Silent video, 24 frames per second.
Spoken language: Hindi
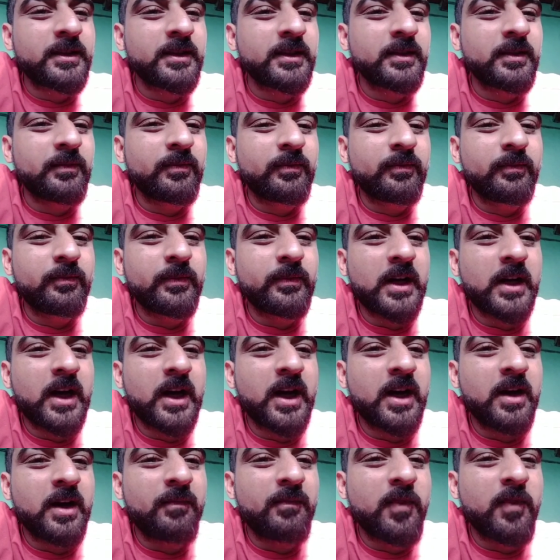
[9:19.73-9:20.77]

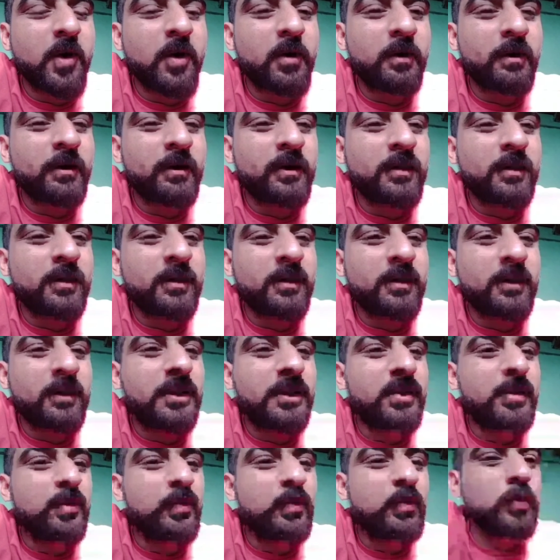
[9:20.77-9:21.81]
पॉर इन टू अ
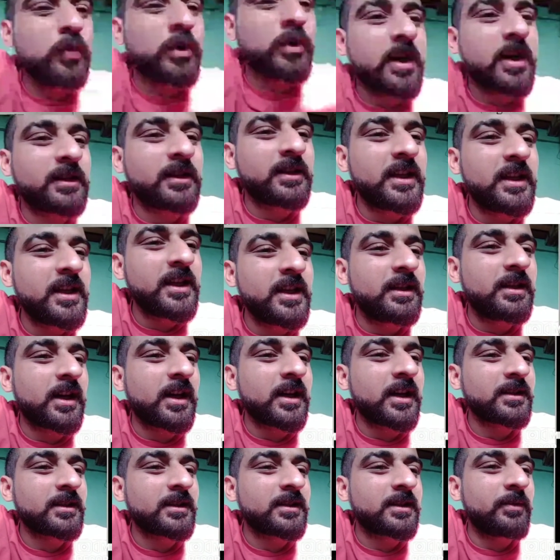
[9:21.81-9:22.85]
थिक ग्लास
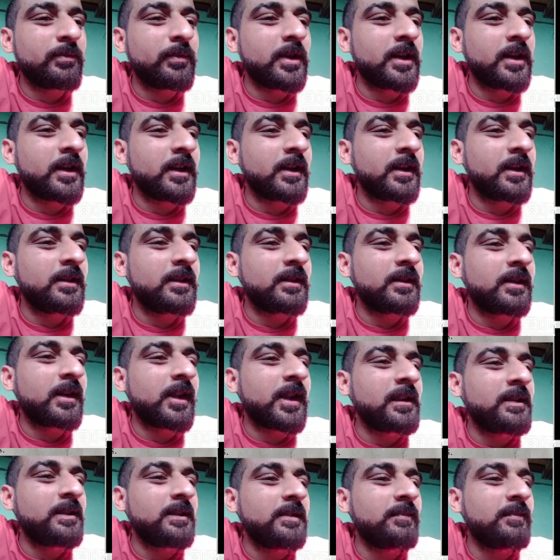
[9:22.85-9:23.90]
टम्बलर इट क्रैक्स
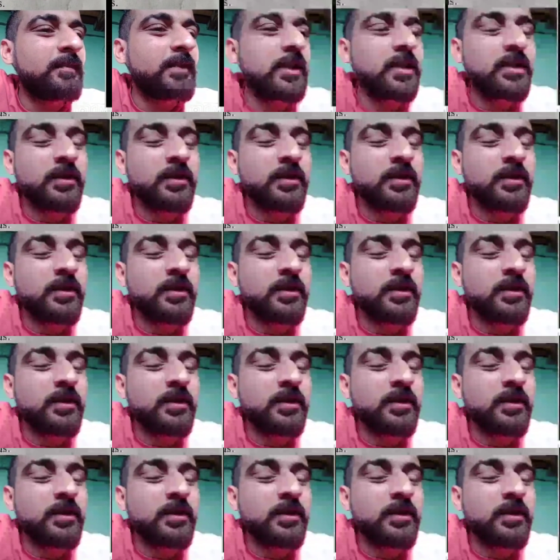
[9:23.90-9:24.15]
बिकॉज